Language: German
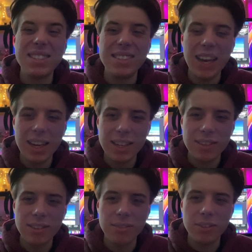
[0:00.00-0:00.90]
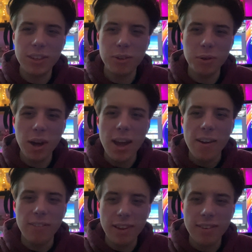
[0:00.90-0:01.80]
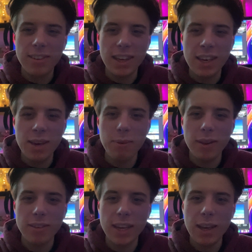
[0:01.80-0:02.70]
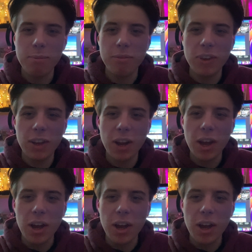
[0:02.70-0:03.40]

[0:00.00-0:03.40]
sachlichsten Video, was es hier jemals geben wird.